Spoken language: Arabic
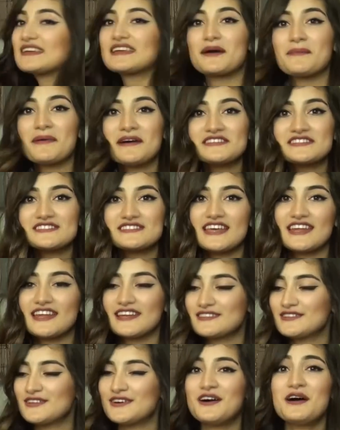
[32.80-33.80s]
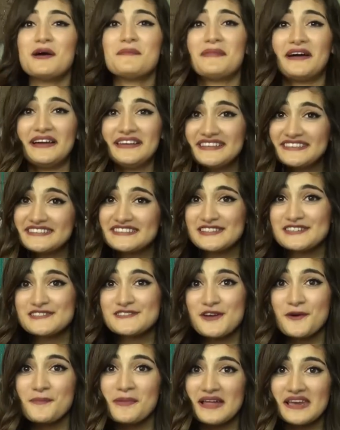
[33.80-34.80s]
كمان اشتريته مع اني كثير
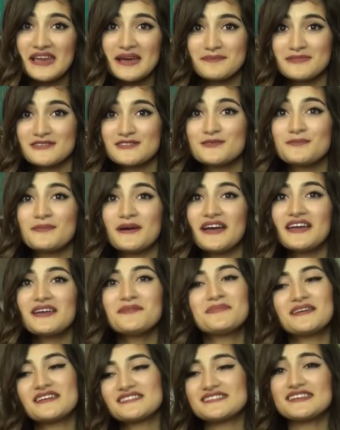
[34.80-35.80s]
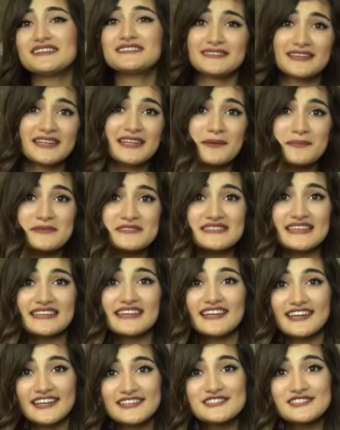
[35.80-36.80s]
شوب هلا بدبي بس قلت يلا
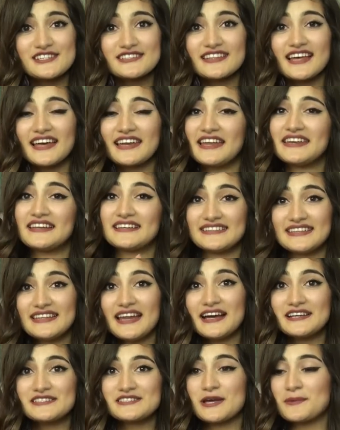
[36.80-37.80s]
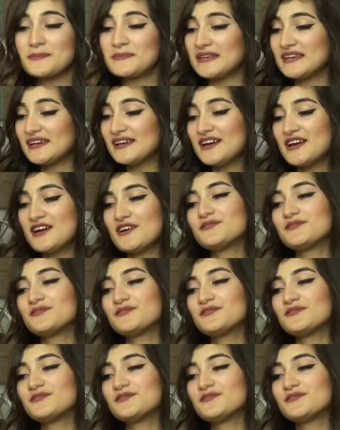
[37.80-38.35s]
بستنى للشتاء لاني كثير عجبني